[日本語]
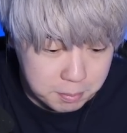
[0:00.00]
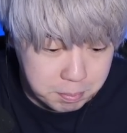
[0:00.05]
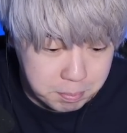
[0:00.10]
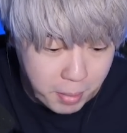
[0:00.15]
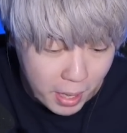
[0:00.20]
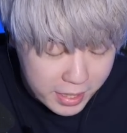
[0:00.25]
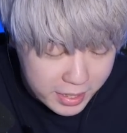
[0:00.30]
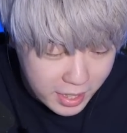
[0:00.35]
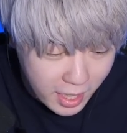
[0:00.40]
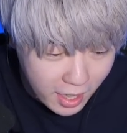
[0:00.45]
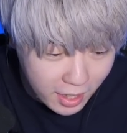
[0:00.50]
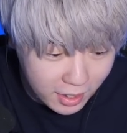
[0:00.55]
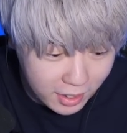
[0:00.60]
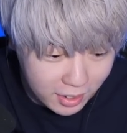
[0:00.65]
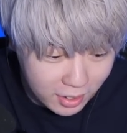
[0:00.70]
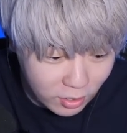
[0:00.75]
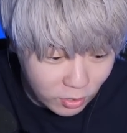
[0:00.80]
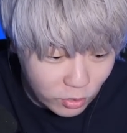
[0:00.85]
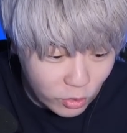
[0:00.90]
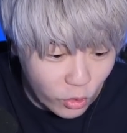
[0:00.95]
バリアう
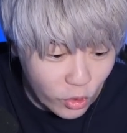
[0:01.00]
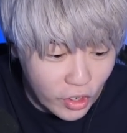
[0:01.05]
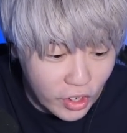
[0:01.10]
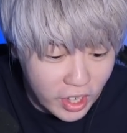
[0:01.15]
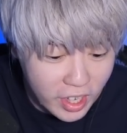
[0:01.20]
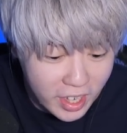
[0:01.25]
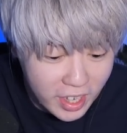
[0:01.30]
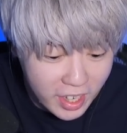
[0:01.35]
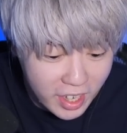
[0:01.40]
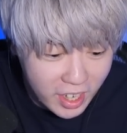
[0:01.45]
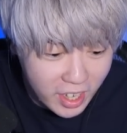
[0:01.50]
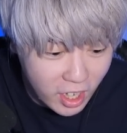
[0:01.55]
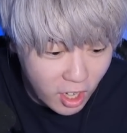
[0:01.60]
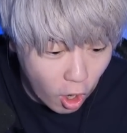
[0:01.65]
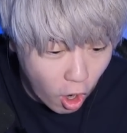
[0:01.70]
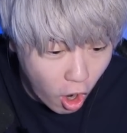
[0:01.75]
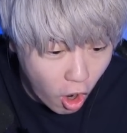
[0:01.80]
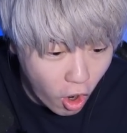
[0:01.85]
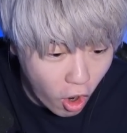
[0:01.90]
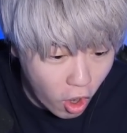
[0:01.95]

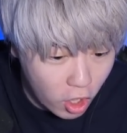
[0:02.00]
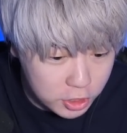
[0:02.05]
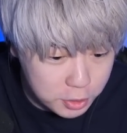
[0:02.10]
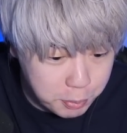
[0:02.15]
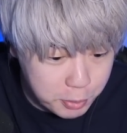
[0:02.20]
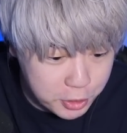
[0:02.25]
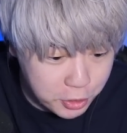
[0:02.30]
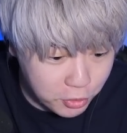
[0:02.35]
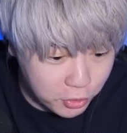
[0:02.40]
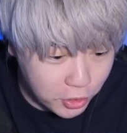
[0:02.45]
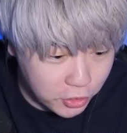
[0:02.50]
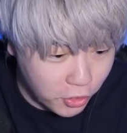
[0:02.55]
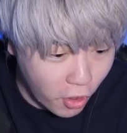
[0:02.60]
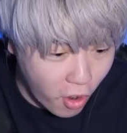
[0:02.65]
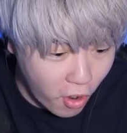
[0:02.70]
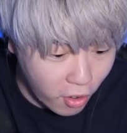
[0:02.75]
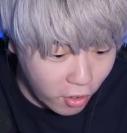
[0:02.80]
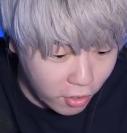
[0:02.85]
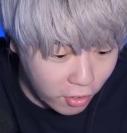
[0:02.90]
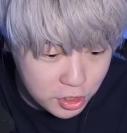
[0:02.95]
えー、おおスペシャル出
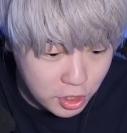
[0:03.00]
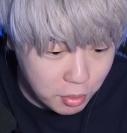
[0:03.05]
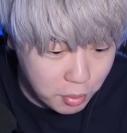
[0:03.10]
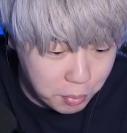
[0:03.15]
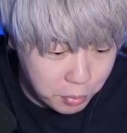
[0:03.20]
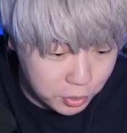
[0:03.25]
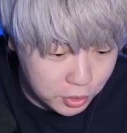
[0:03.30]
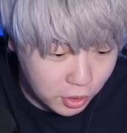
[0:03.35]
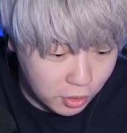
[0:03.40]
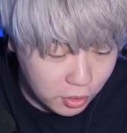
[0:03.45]
たしかもムス